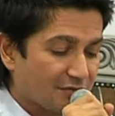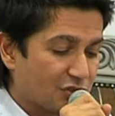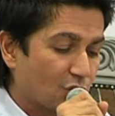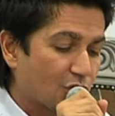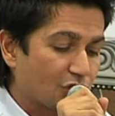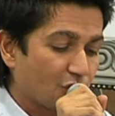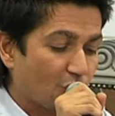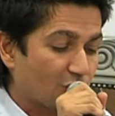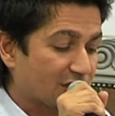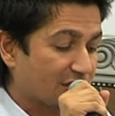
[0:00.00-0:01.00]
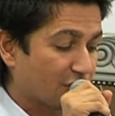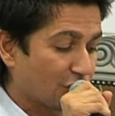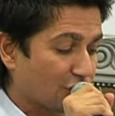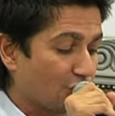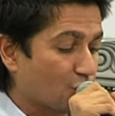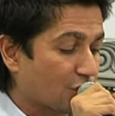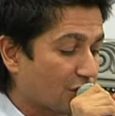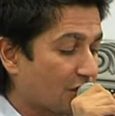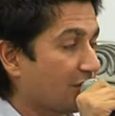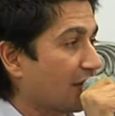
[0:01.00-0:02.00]
все еще родственные
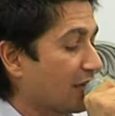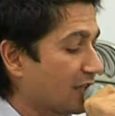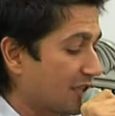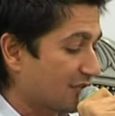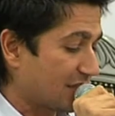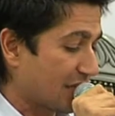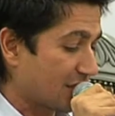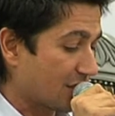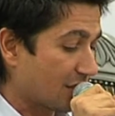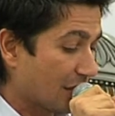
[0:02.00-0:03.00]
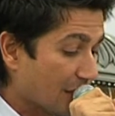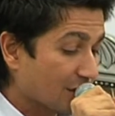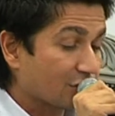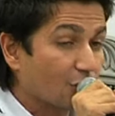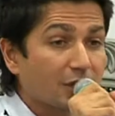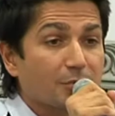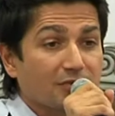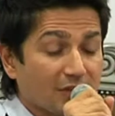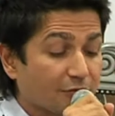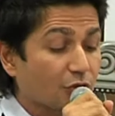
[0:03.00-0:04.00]
души договорились о встрече. Сколько
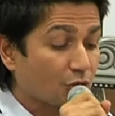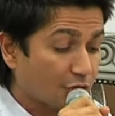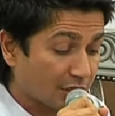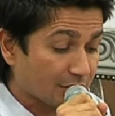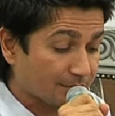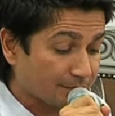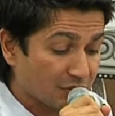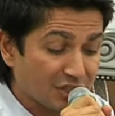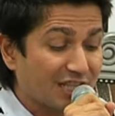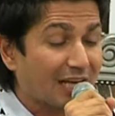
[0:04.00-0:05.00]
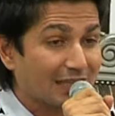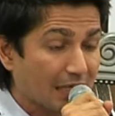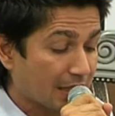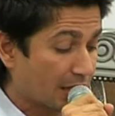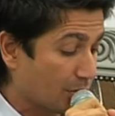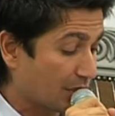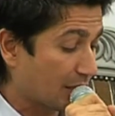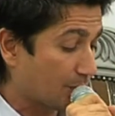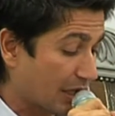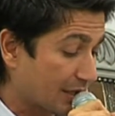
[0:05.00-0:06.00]
бывал в Нью-Йорке, никогда не был
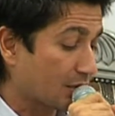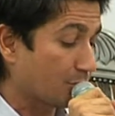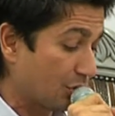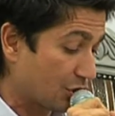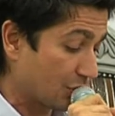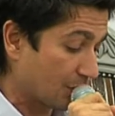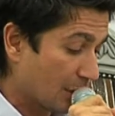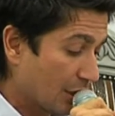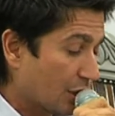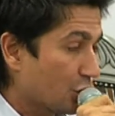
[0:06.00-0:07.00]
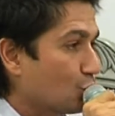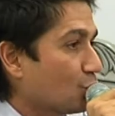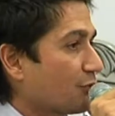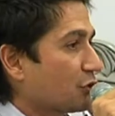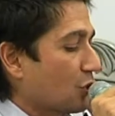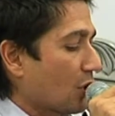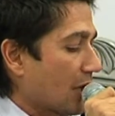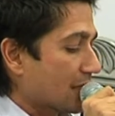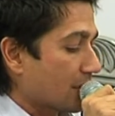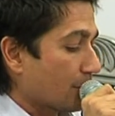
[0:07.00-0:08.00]
на Брайтон-Бич. И тут все
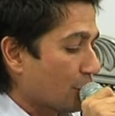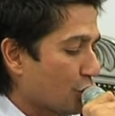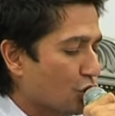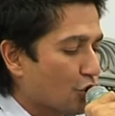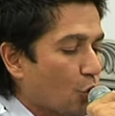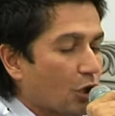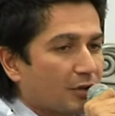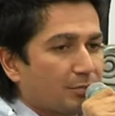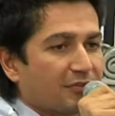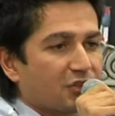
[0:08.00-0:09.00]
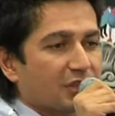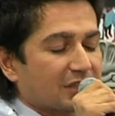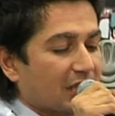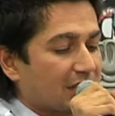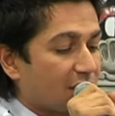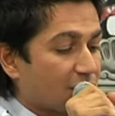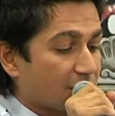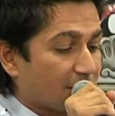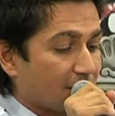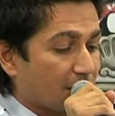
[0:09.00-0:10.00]
разом. И шок от бывших
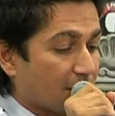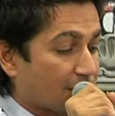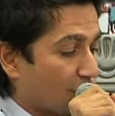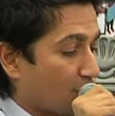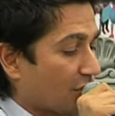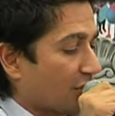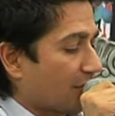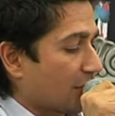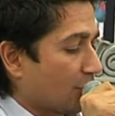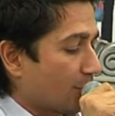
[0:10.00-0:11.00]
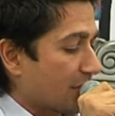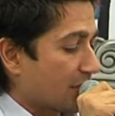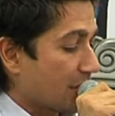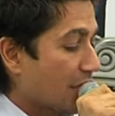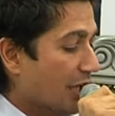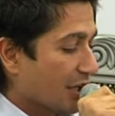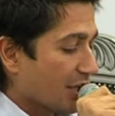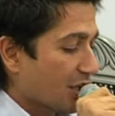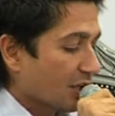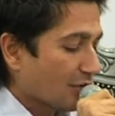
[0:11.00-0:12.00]
соотечественников, собранных в одном месте.
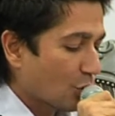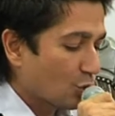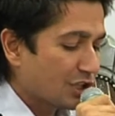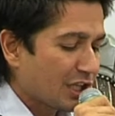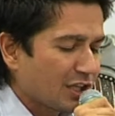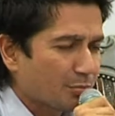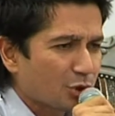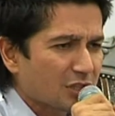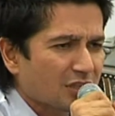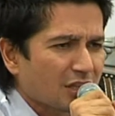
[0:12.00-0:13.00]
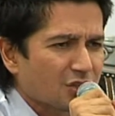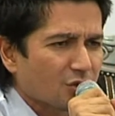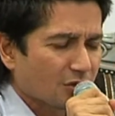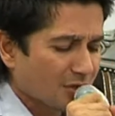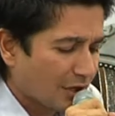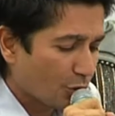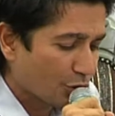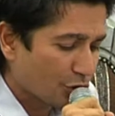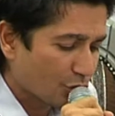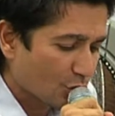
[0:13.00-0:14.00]
И головогудение после ноч...
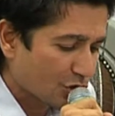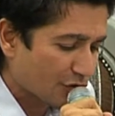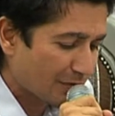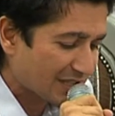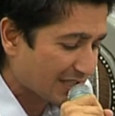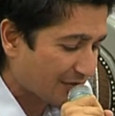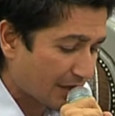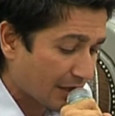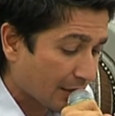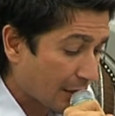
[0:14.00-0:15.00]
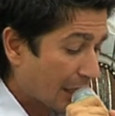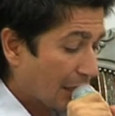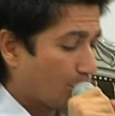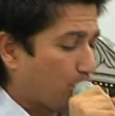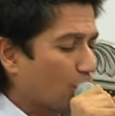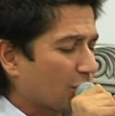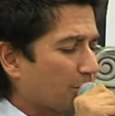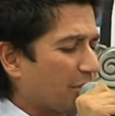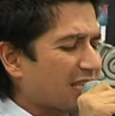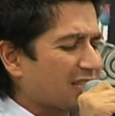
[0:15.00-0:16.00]
новогодней ночи в Москве. Бурно
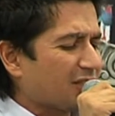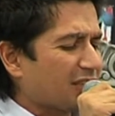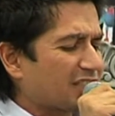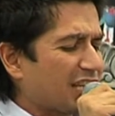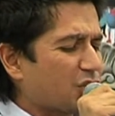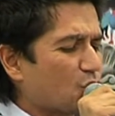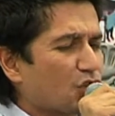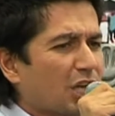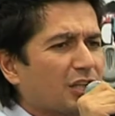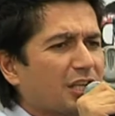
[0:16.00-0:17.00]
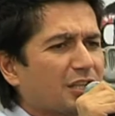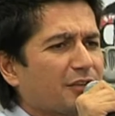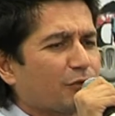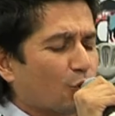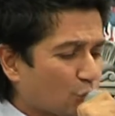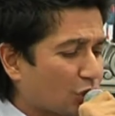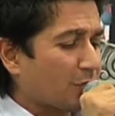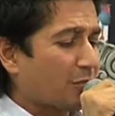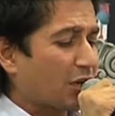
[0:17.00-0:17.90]
праздновали встречу с Жанетой в русском